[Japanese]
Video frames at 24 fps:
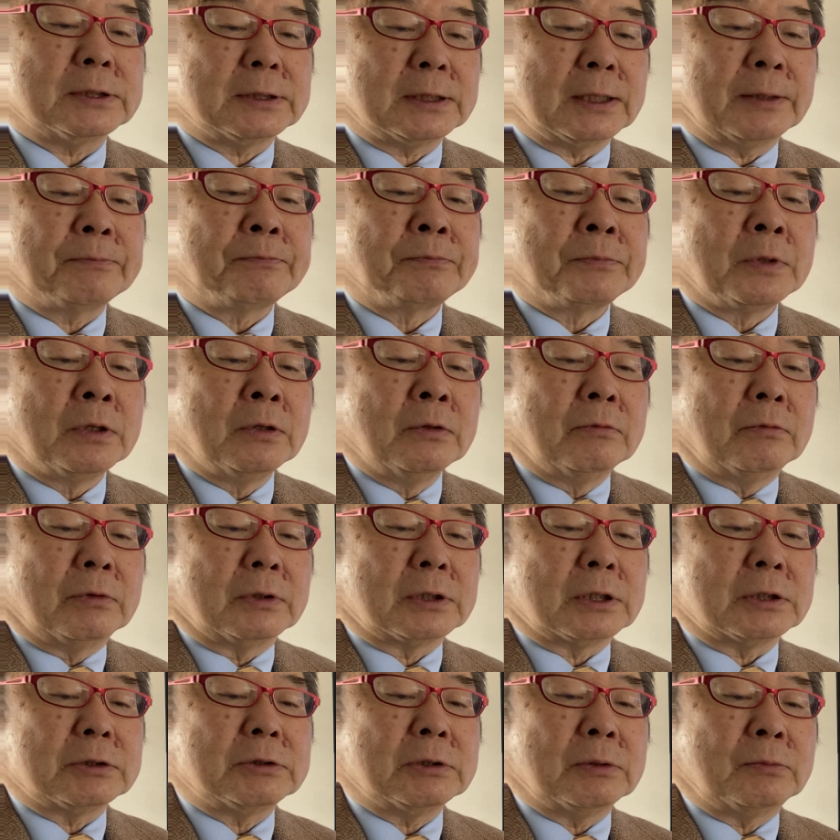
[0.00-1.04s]
した
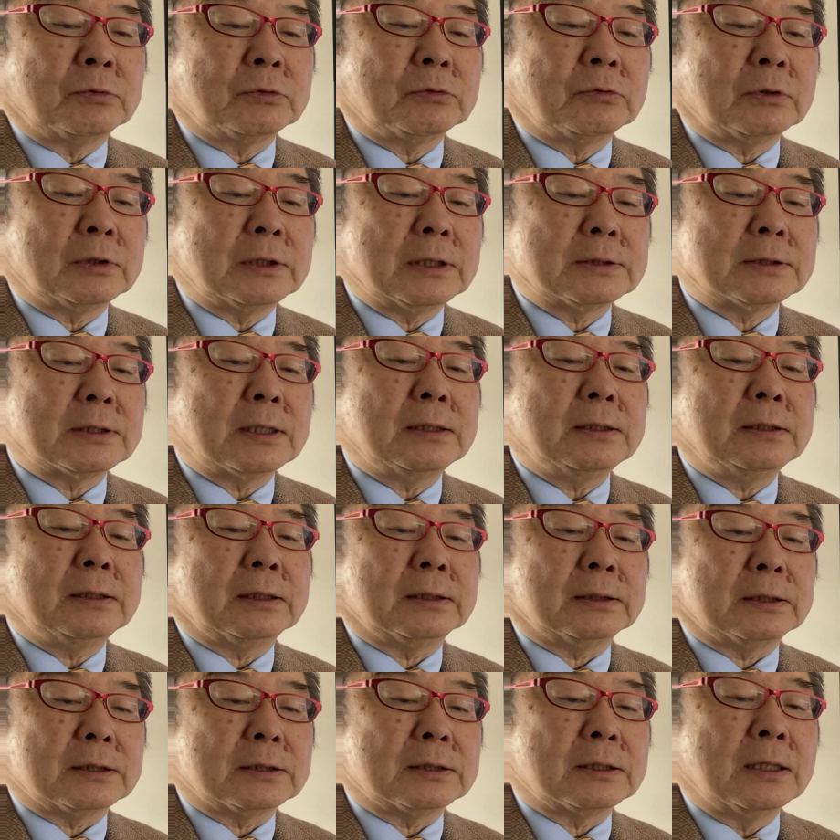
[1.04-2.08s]
私は元
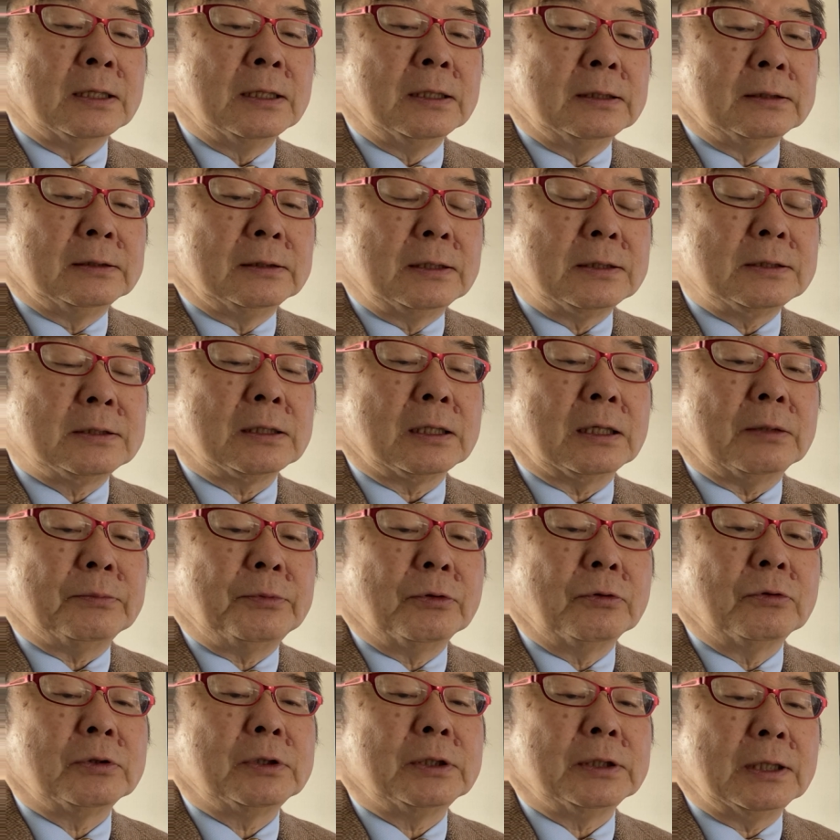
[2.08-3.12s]
デザイナーですですが
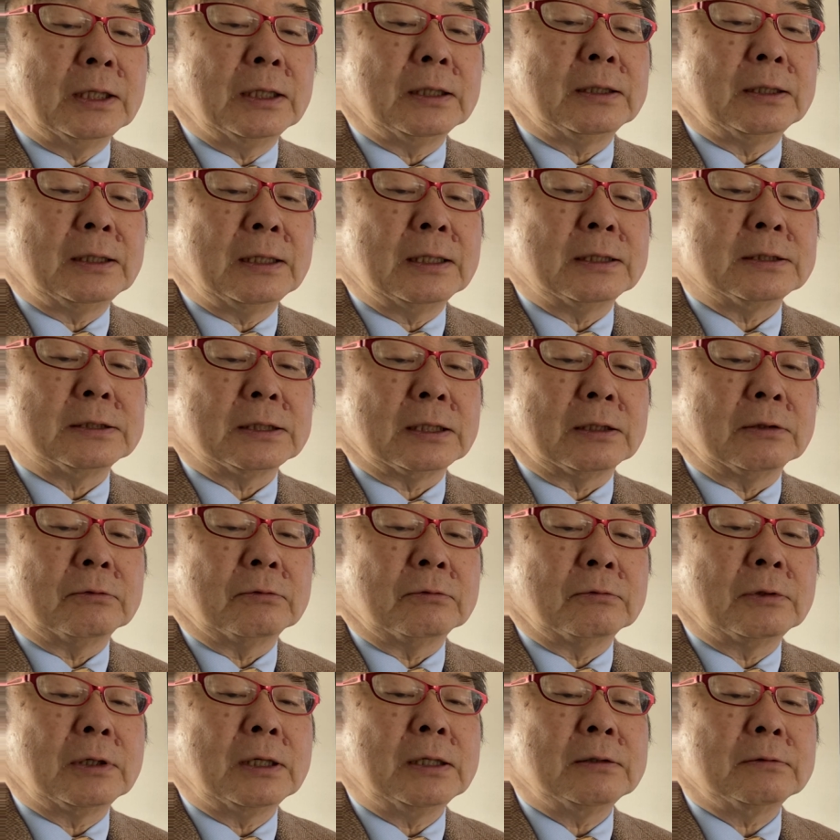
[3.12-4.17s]
病気で手足が
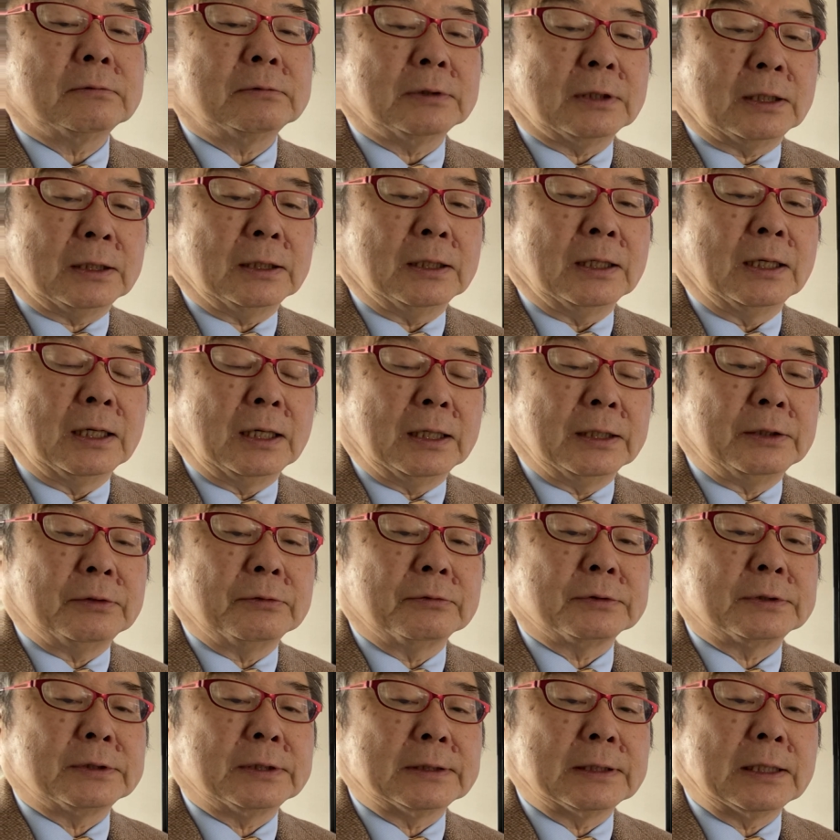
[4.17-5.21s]
動かなくなり廃
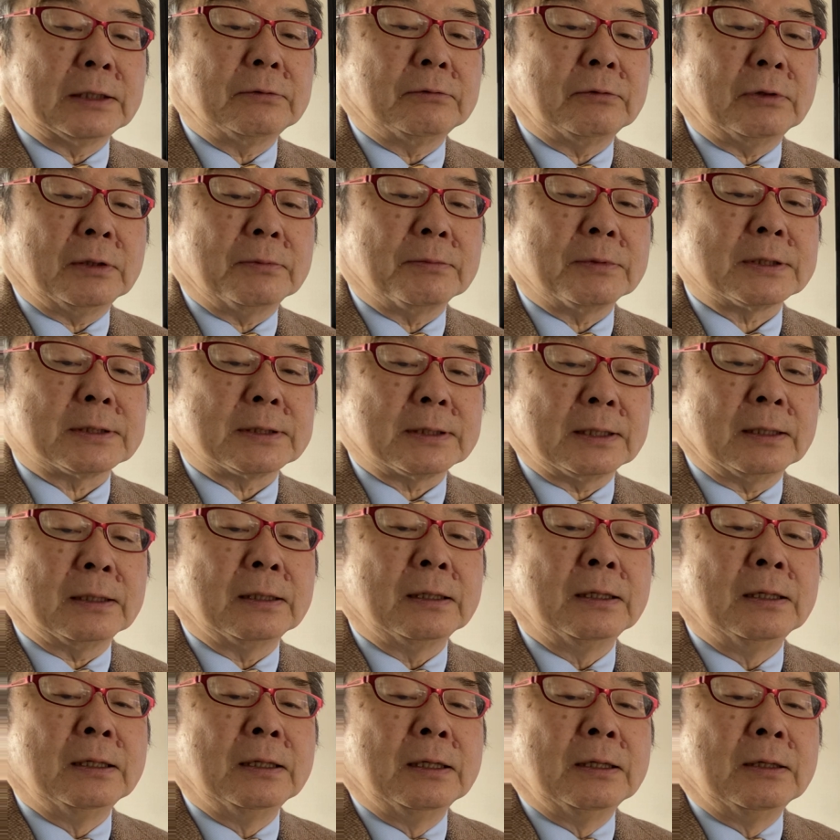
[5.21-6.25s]
業せざるを得ません
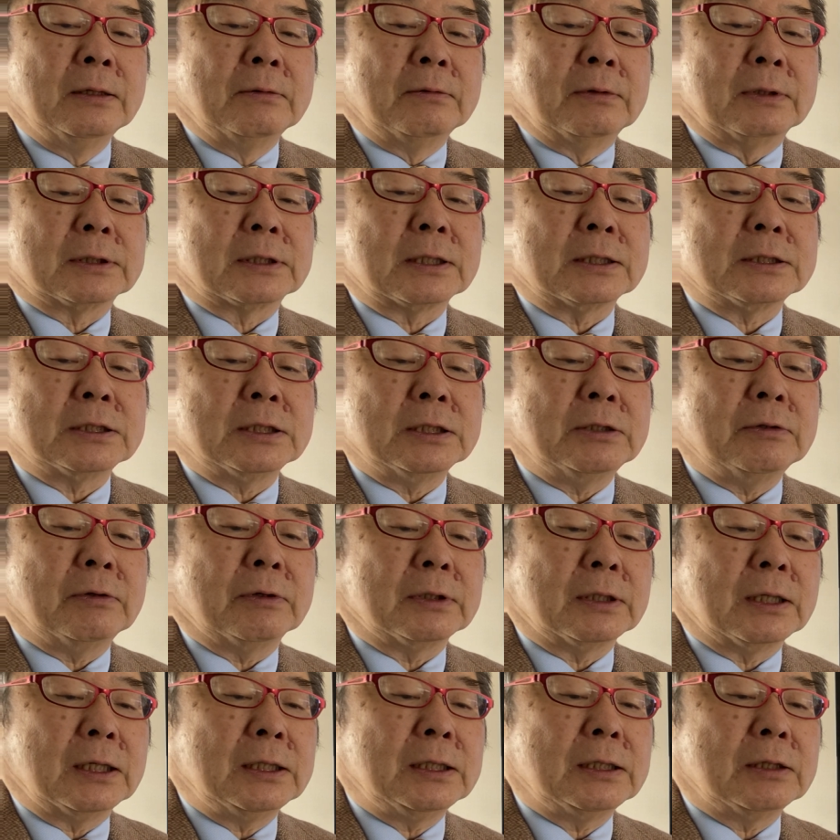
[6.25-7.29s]
私に
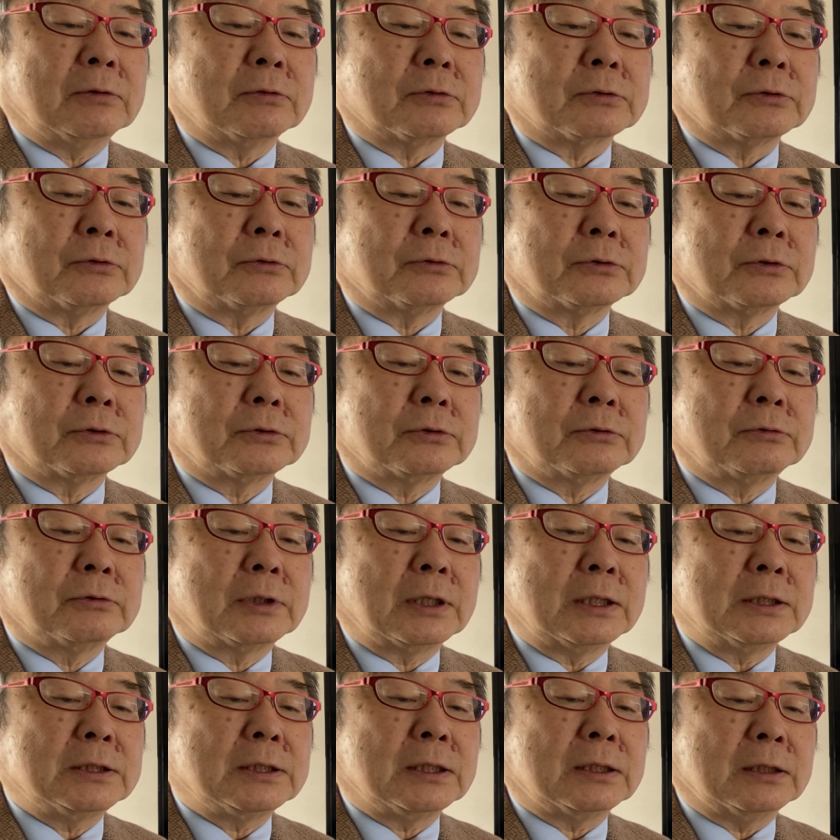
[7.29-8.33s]
は何かを想像する
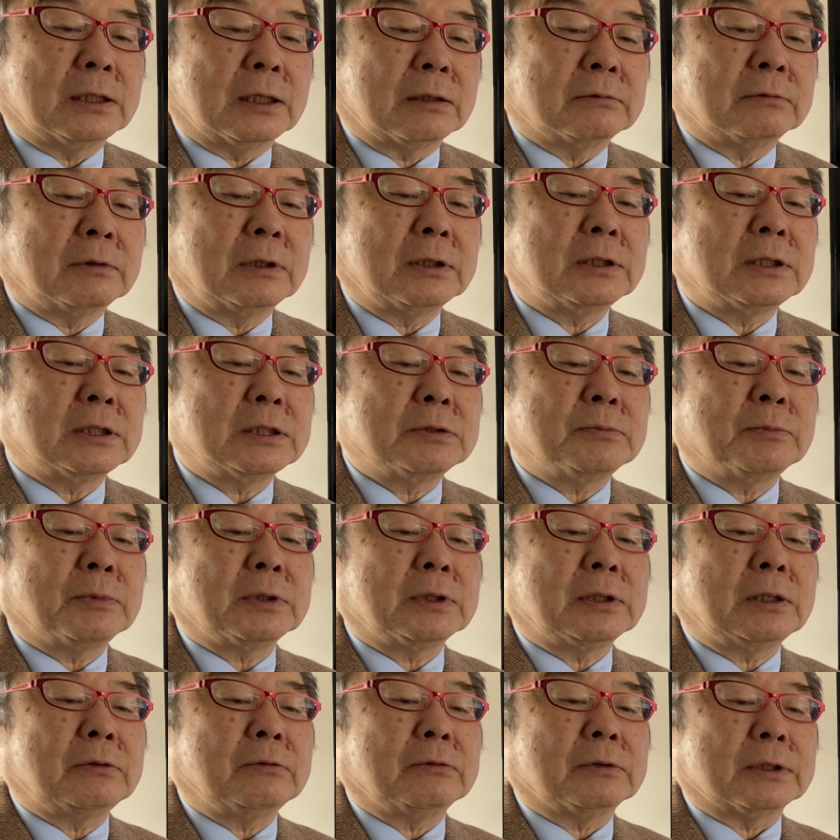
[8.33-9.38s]
価値がなくなってし
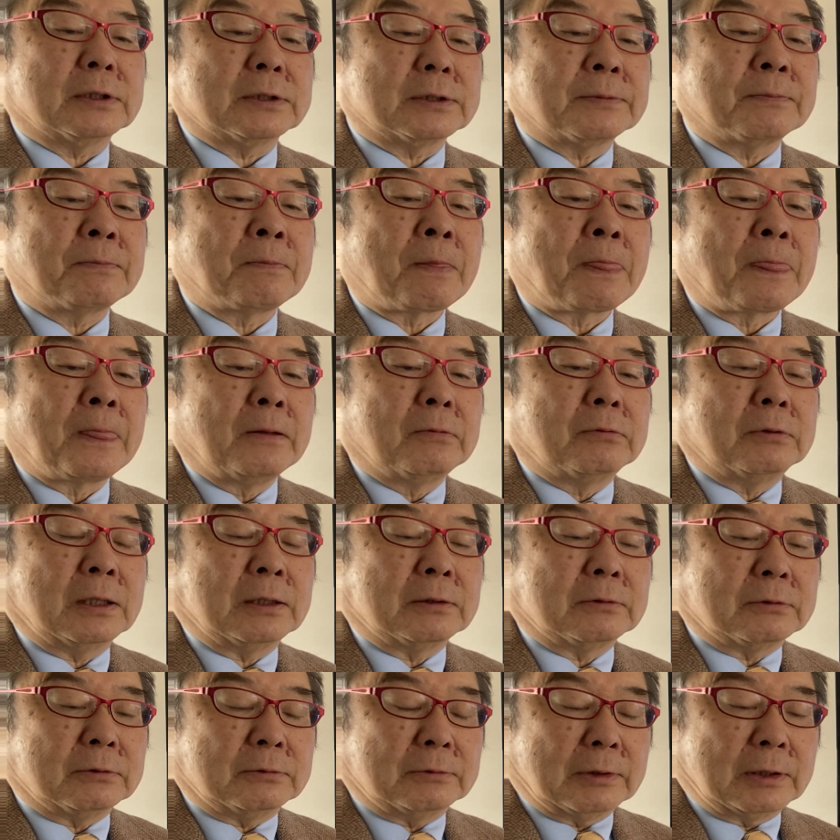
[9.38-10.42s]
まったのです
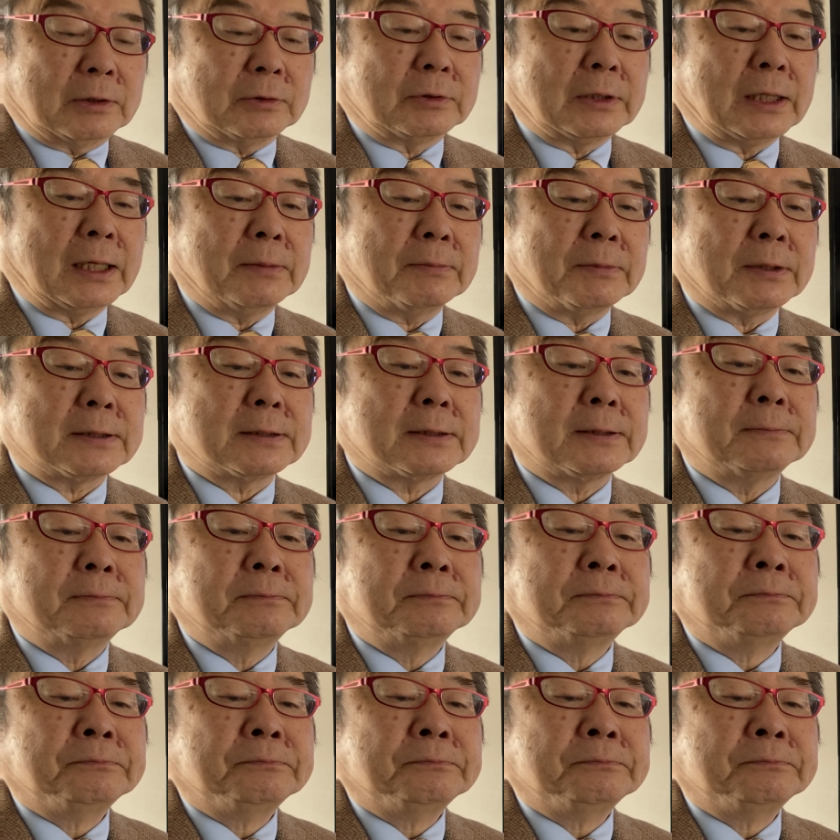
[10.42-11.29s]
フランクルは答えます